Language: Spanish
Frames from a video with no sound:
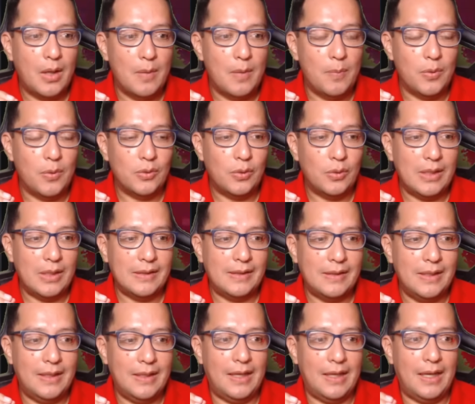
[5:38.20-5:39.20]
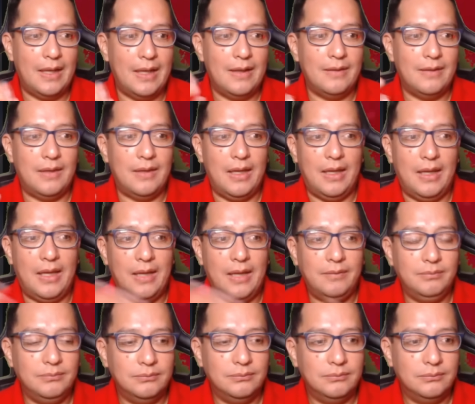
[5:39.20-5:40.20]
Pues ahora sí que, ¿y
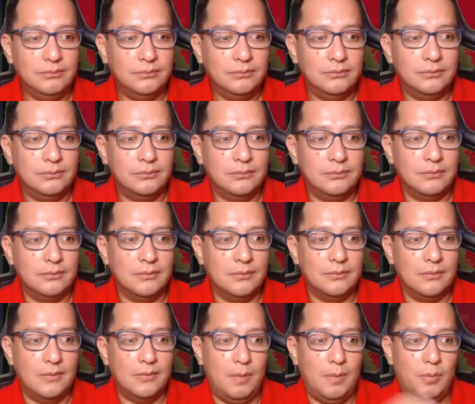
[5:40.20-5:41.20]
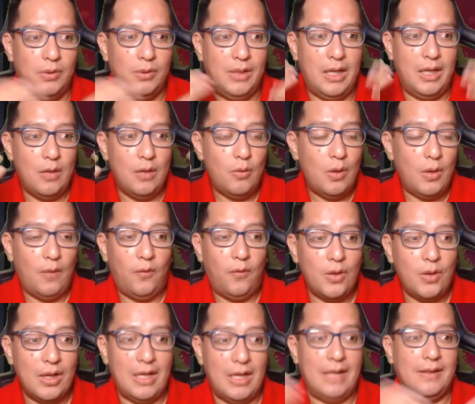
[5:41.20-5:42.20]
quién? Y pues a no le
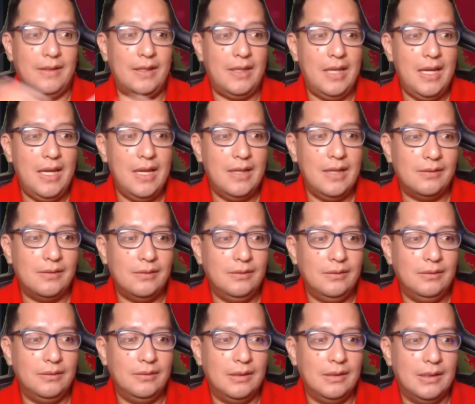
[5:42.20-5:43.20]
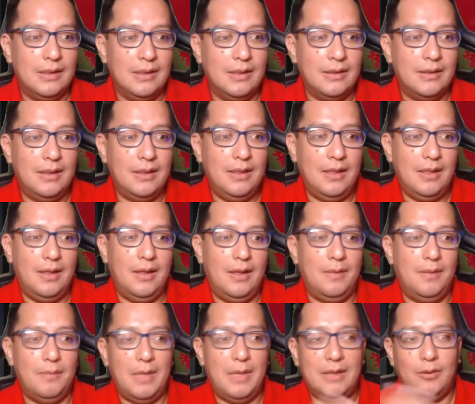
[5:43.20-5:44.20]
fluyen las ideas, ¿sí? Sí,
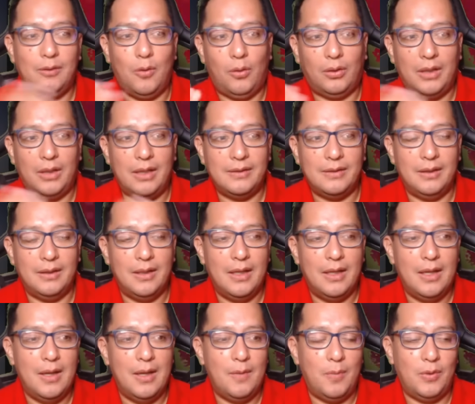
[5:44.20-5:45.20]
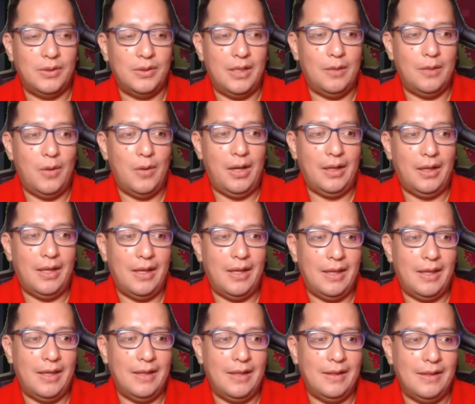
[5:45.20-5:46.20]
y más cortazan, pues en lugar
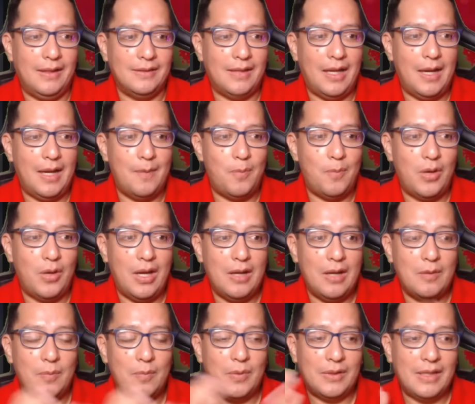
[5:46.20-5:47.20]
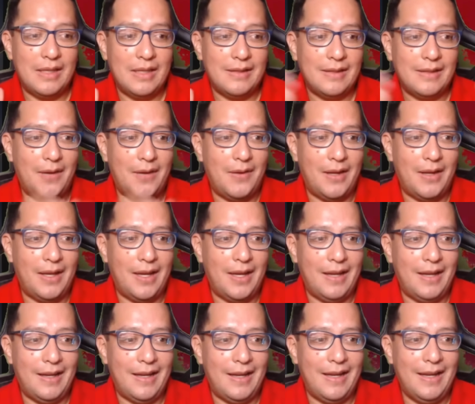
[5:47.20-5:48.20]
de, estarla apoyando, pues quién sabe
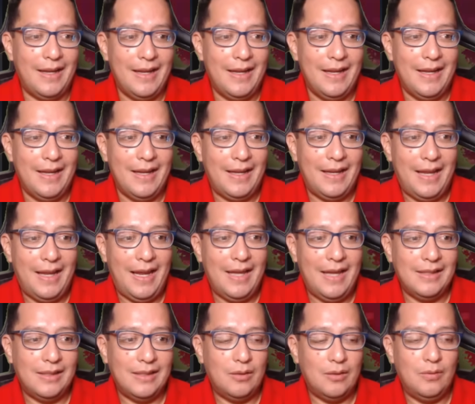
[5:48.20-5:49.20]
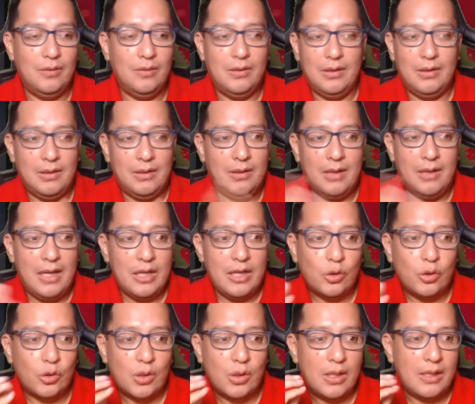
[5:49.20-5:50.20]
qué, qué, hace, ¿no?
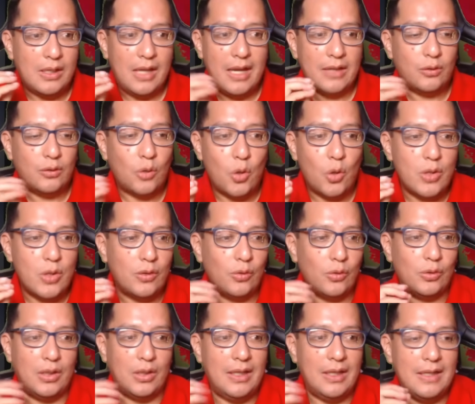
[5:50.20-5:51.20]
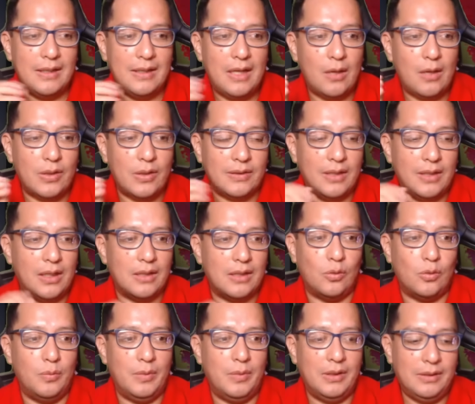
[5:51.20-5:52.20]
Eso eh, todo eso es a lo que se
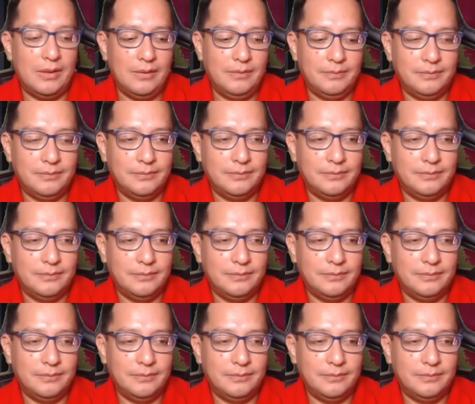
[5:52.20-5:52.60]
resume, ¿sí?